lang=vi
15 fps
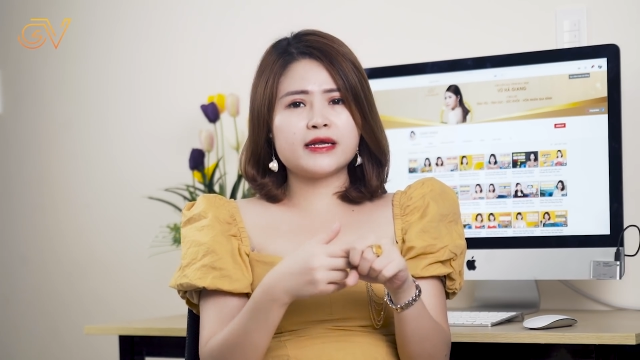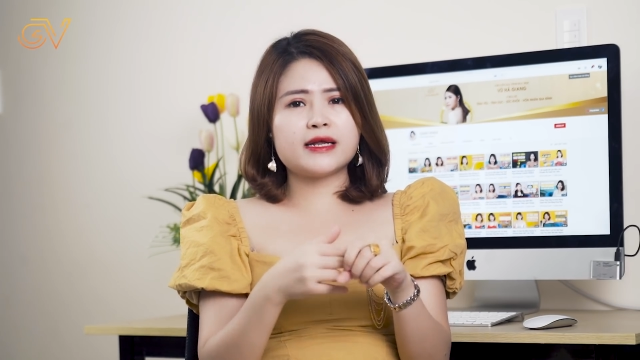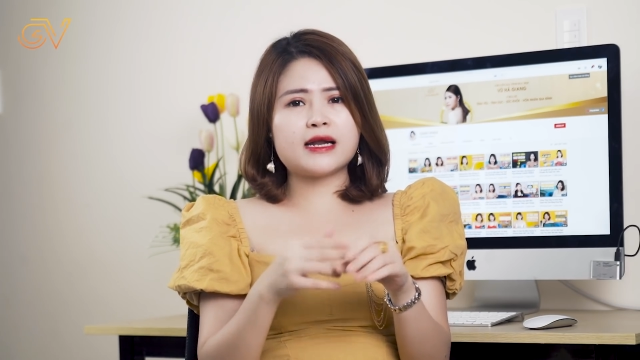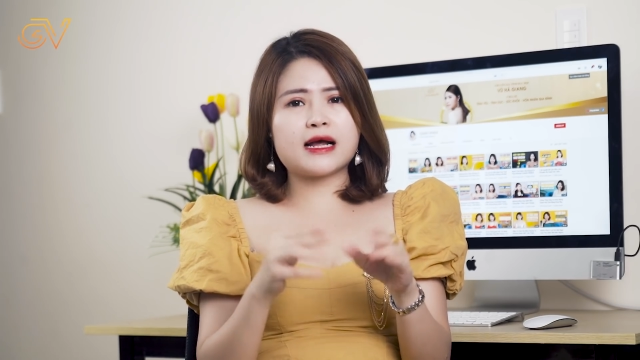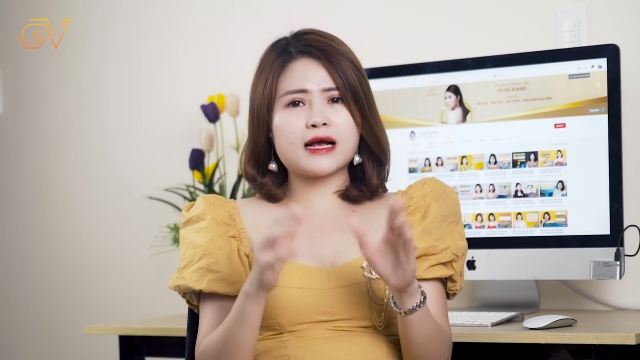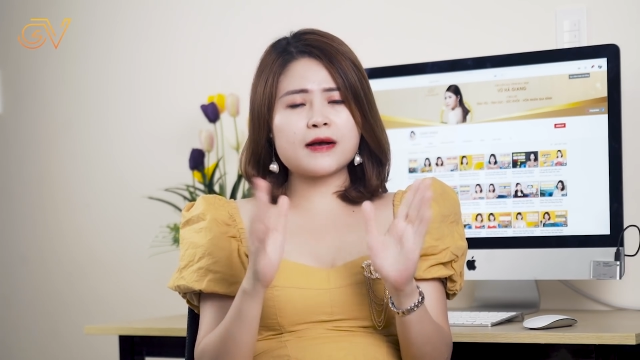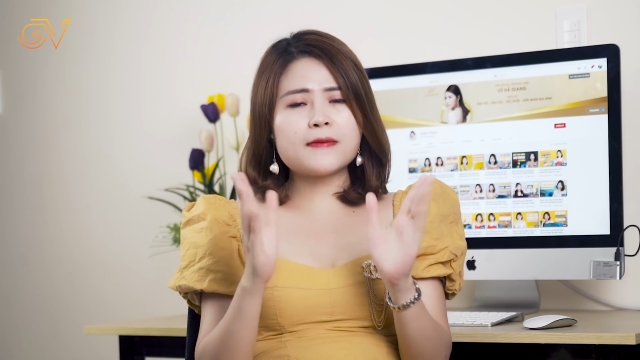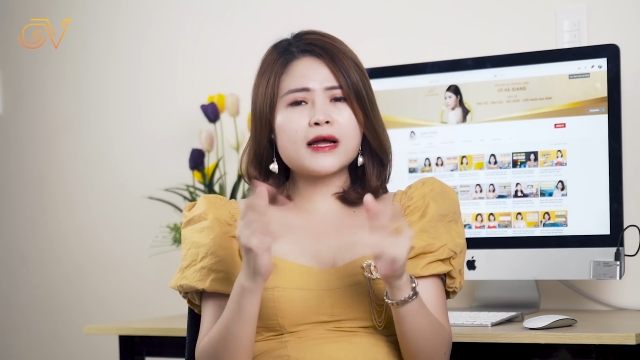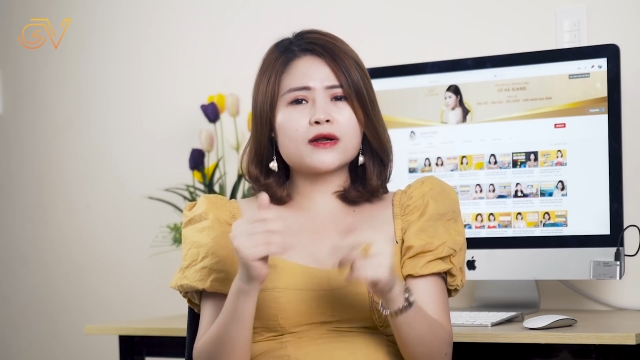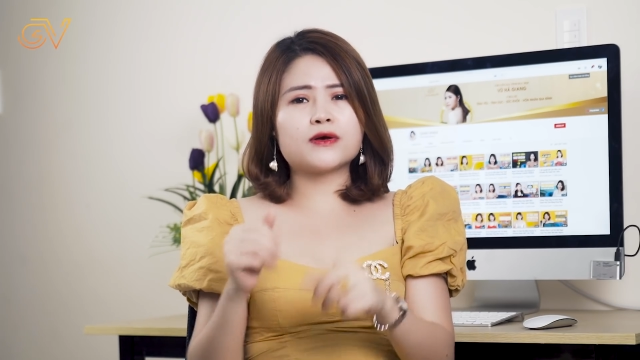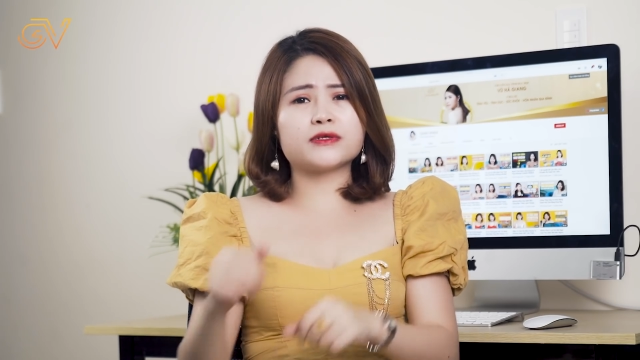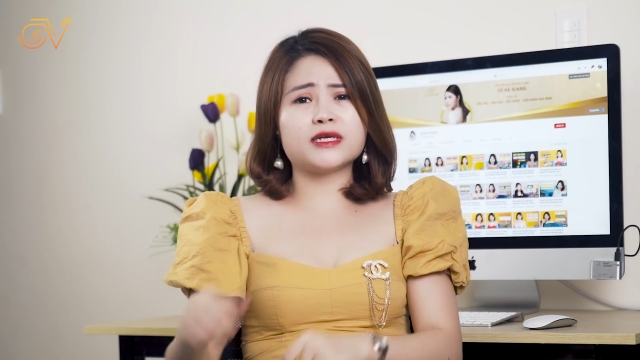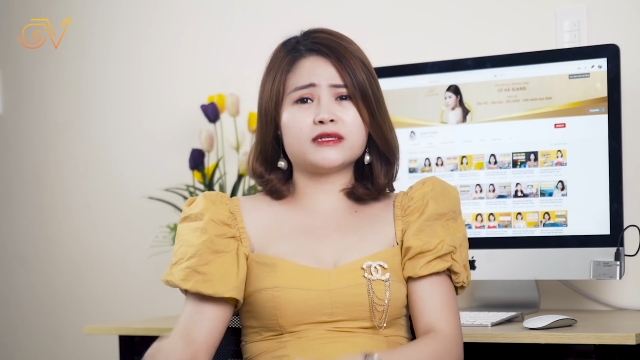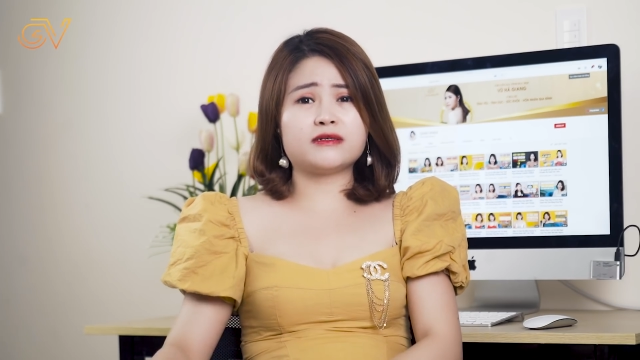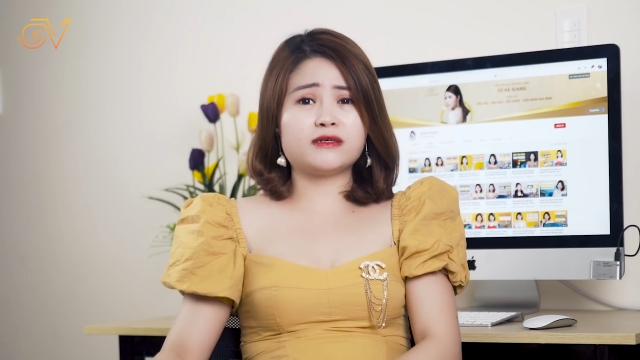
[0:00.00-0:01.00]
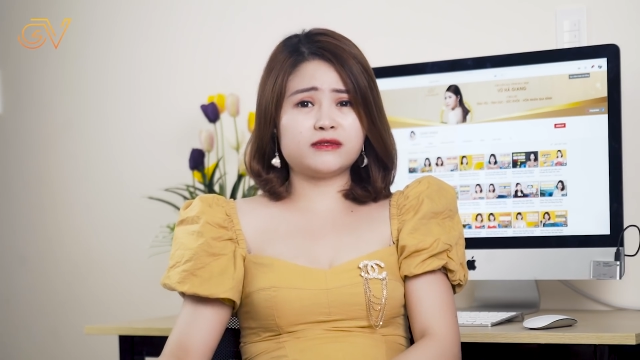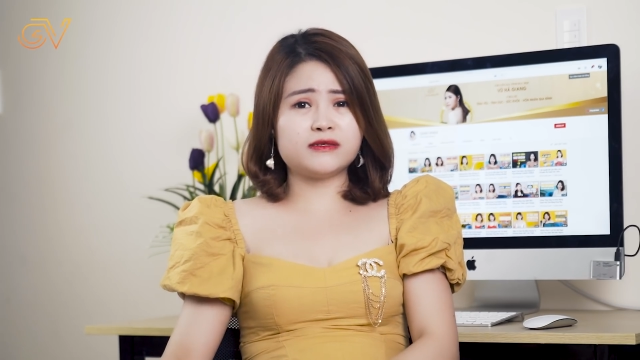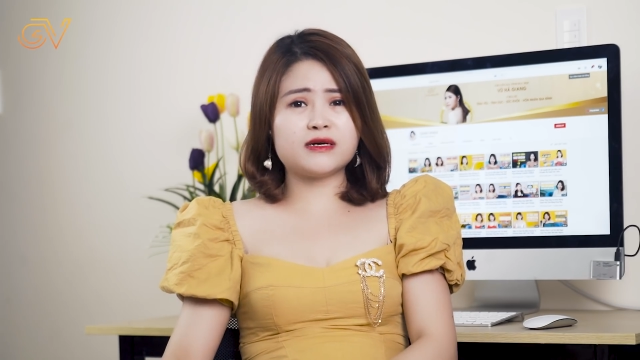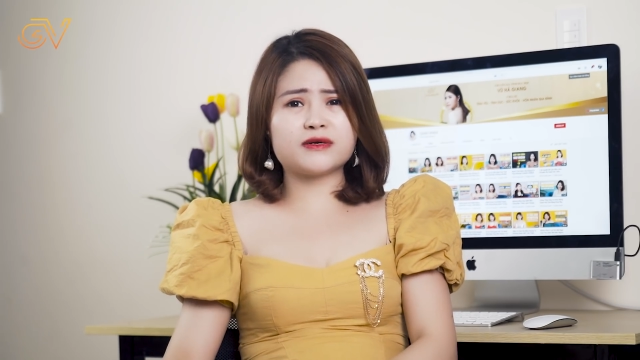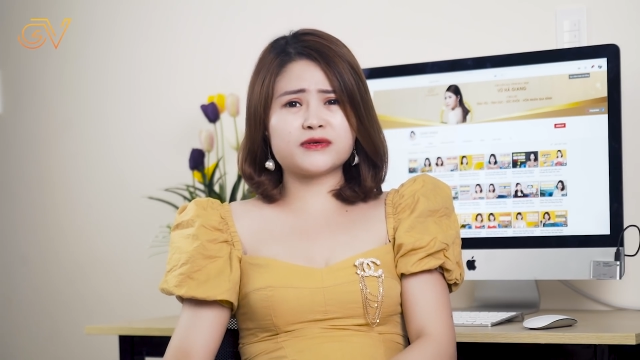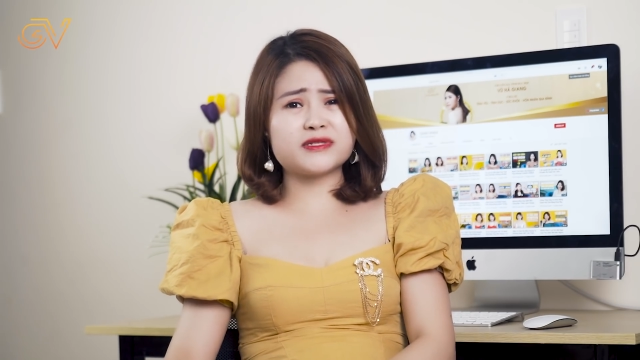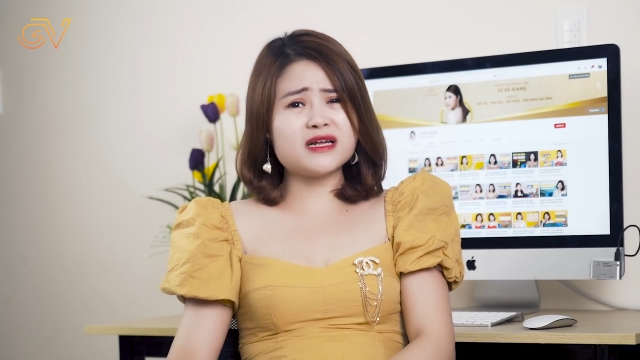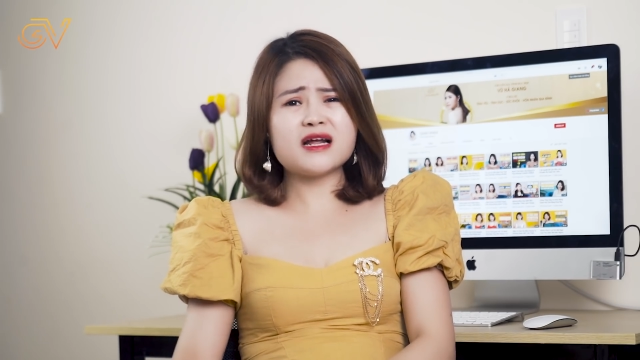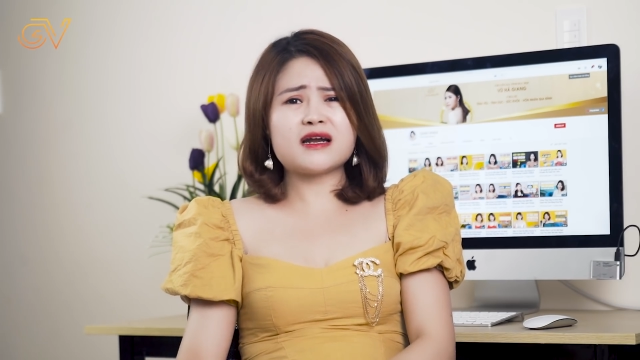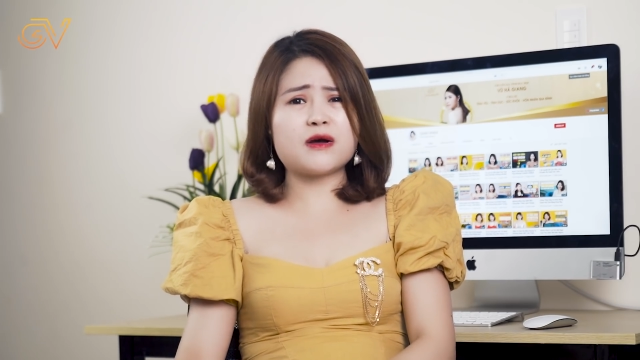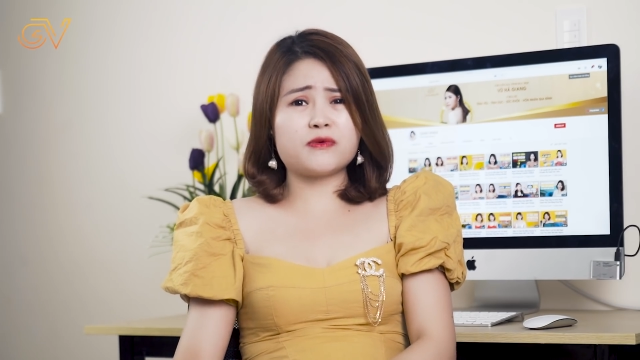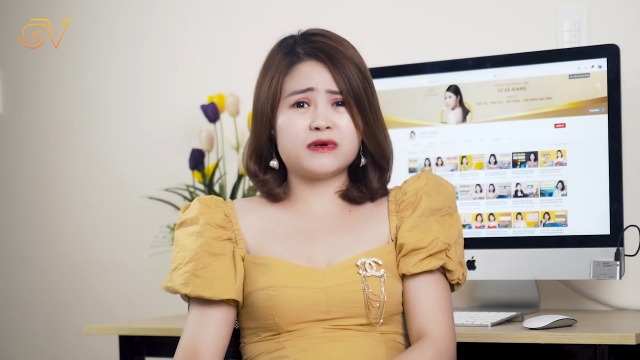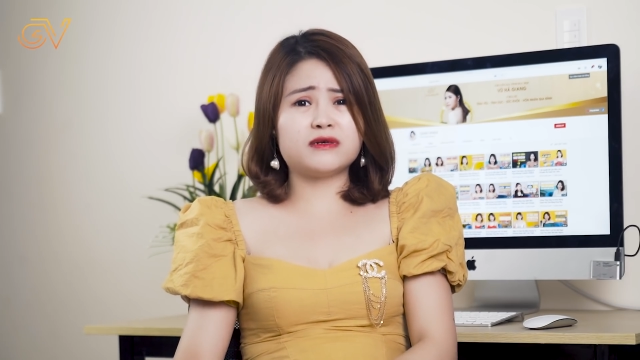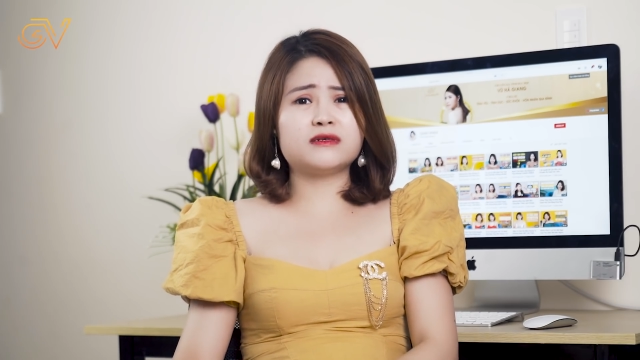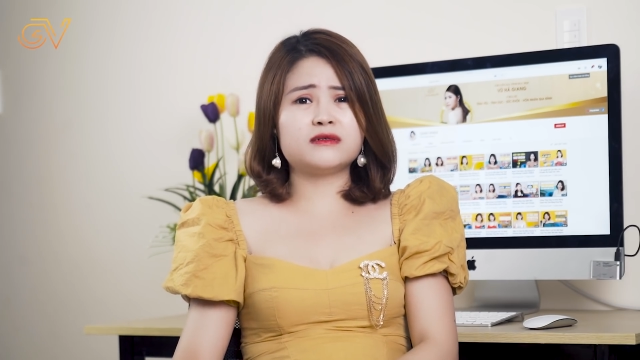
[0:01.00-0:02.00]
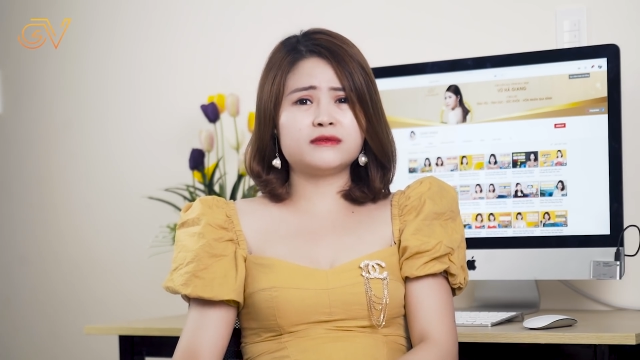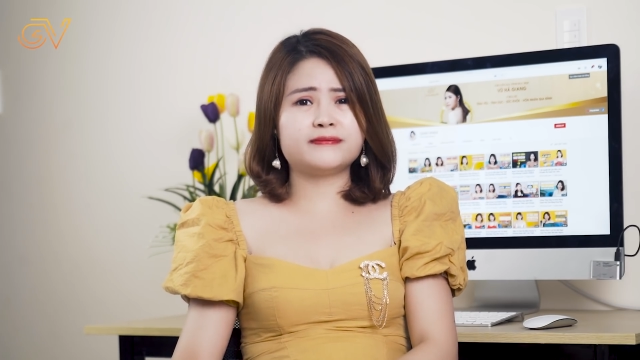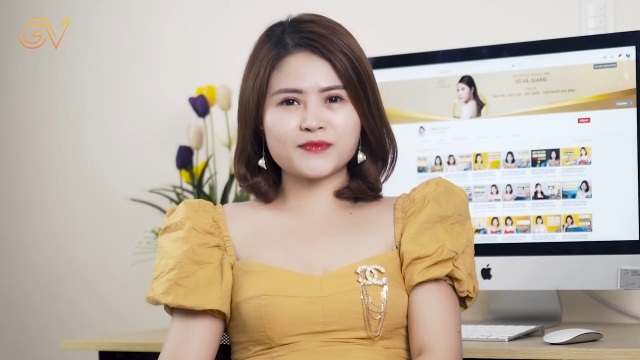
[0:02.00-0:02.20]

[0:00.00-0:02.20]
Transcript: nên là các bạn có thể tưởng tượng nó rất là đau đớn.